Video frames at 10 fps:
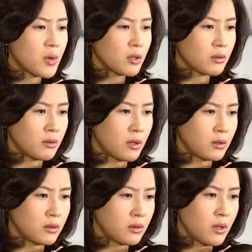되면
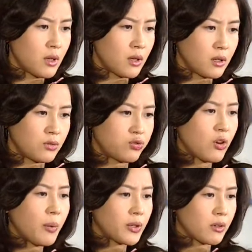
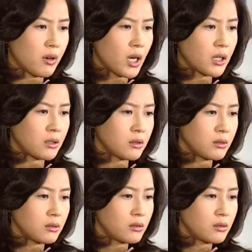죽어버릴 거야.